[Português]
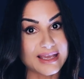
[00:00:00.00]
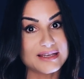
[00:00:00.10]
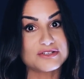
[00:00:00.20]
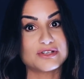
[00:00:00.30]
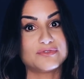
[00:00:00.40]

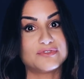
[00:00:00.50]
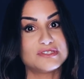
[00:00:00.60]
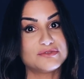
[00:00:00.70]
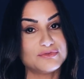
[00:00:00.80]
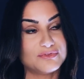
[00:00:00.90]
né, já
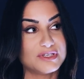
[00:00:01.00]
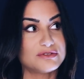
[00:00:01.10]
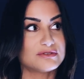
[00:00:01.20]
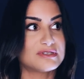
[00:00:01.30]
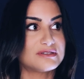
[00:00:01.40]
fiz um
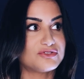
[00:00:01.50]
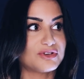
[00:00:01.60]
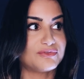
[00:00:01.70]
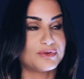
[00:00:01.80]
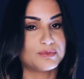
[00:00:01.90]
vídeo, não sei se
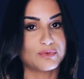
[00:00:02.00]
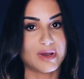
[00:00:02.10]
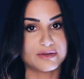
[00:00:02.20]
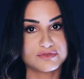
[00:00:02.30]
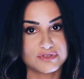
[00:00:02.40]
já foi pro
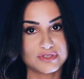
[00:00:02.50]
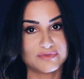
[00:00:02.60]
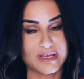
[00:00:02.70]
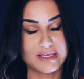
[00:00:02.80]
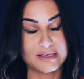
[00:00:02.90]
ar ou se
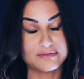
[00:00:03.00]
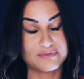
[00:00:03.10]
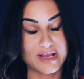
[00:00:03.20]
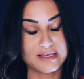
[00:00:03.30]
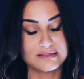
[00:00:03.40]
vai
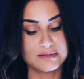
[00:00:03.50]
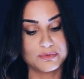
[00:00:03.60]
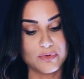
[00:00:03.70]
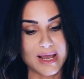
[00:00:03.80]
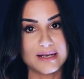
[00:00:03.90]
vai ainda
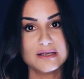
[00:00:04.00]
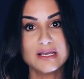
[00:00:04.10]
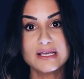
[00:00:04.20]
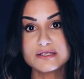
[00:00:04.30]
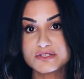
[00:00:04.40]
pro ar,
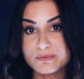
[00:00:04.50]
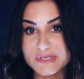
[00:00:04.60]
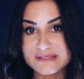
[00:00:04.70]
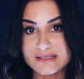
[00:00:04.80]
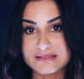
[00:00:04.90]
de
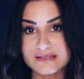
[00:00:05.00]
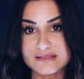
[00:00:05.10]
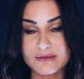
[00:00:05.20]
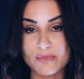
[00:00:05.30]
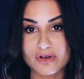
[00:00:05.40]

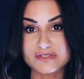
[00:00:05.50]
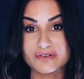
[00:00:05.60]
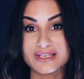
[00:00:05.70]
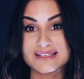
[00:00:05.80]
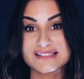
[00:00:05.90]
pesquisas que
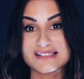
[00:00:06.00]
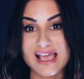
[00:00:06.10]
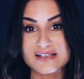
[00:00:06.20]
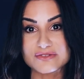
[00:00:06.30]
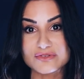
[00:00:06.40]
mostram que
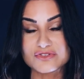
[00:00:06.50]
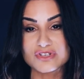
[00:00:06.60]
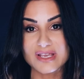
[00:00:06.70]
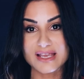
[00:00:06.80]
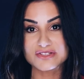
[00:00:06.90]
excessos
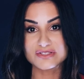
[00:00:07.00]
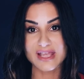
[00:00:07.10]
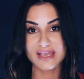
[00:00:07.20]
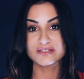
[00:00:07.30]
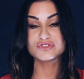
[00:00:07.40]
de
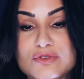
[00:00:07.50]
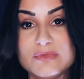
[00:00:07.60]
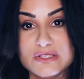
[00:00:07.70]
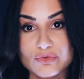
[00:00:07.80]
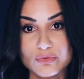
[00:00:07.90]
hashtag
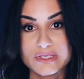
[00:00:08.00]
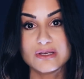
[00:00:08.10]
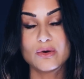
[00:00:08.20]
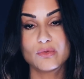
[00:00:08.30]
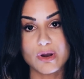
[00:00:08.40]

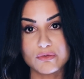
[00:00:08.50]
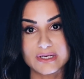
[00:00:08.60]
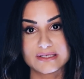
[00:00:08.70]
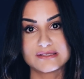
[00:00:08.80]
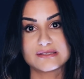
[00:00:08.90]
diminuem o
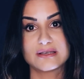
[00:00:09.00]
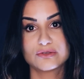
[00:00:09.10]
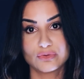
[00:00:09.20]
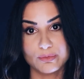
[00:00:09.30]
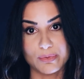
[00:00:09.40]
alcance
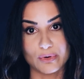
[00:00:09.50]
do